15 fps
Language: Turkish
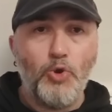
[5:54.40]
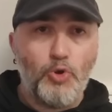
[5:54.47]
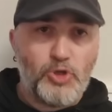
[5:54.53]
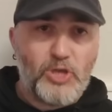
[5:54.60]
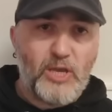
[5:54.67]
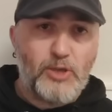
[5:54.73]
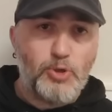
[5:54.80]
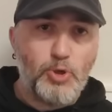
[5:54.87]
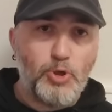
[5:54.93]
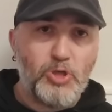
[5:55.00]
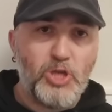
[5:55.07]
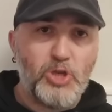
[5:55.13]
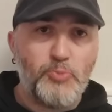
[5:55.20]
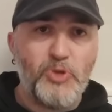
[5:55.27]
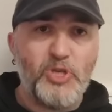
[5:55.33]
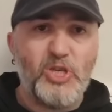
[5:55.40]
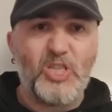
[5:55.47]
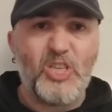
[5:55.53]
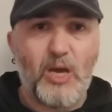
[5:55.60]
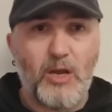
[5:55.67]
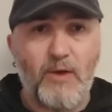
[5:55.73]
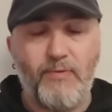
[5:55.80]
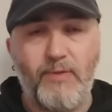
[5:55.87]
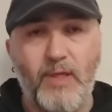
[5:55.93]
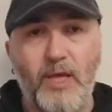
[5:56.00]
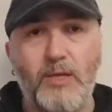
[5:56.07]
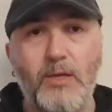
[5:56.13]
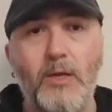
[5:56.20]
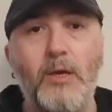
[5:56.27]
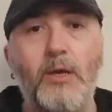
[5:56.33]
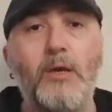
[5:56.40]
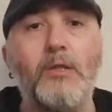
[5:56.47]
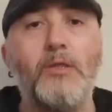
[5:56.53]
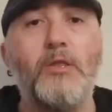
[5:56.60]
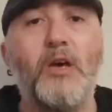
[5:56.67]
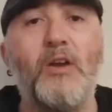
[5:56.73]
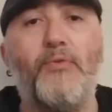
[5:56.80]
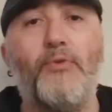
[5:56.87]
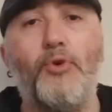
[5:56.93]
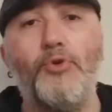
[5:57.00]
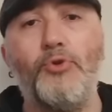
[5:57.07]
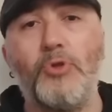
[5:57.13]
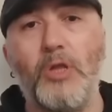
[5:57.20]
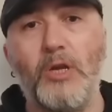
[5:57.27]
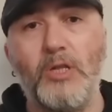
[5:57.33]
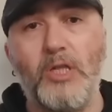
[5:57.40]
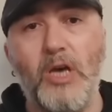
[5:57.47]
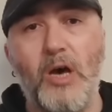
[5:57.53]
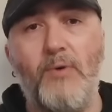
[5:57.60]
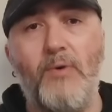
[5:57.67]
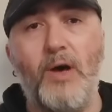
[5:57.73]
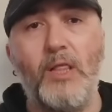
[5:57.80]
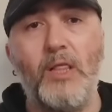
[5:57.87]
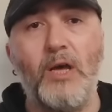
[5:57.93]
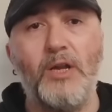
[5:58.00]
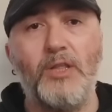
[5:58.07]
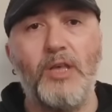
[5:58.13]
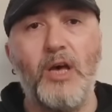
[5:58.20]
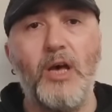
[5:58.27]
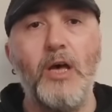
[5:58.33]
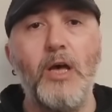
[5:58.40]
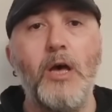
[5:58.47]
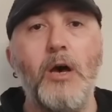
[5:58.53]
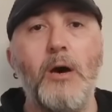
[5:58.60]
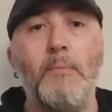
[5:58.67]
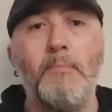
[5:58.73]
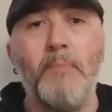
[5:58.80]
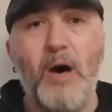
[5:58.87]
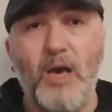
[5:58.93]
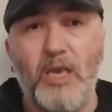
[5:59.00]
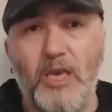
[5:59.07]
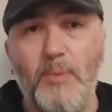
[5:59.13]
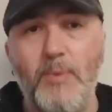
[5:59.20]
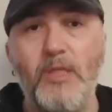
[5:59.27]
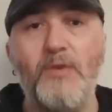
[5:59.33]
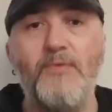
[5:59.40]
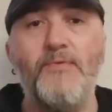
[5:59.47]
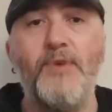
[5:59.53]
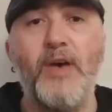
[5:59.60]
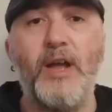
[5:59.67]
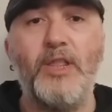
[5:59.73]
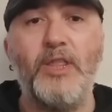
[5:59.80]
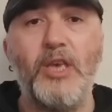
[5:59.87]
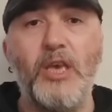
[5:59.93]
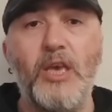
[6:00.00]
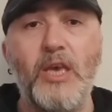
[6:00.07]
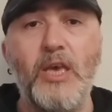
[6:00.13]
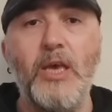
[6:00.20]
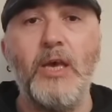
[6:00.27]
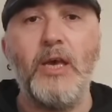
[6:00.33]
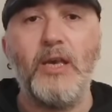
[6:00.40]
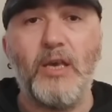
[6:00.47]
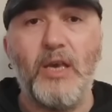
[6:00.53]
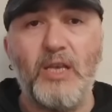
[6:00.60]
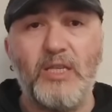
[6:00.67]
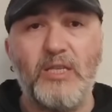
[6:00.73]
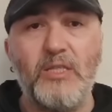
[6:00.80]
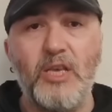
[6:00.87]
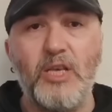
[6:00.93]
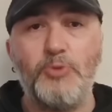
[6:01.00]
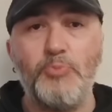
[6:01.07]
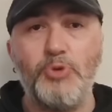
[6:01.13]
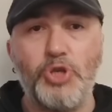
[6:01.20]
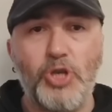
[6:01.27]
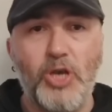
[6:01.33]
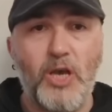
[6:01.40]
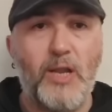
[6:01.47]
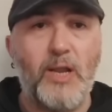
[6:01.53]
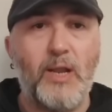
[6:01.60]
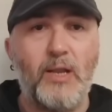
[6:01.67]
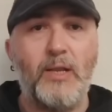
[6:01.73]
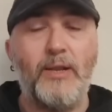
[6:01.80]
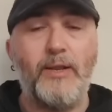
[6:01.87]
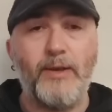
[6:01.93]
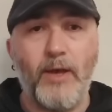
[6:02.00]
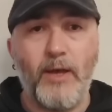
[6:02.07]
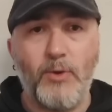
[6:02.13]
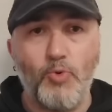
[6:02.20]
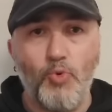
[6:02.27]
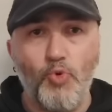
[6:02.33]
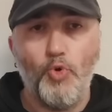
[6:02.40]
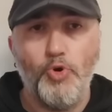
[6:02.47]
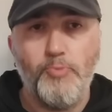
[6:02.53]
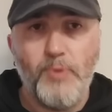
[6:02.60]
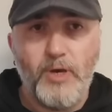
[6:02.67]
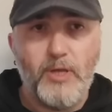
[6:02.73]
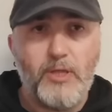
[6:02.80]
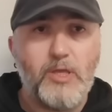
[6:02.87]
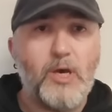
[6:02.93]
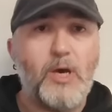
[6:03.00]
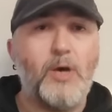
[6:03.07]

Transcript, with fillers: yüksek sözleşmeci taraflar taraf oldukları davalarda mahkemenin verdiği kesinleşmiş kararlara uymayı